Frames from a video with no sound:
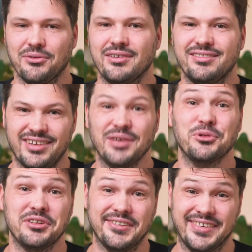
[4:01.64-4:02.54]
und
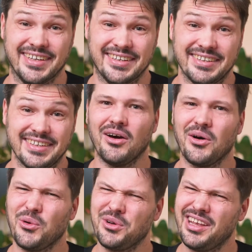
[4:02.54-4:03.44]
demotivierend.
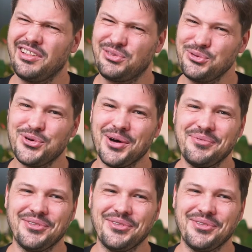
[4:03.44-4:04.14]
Und hinzu kommt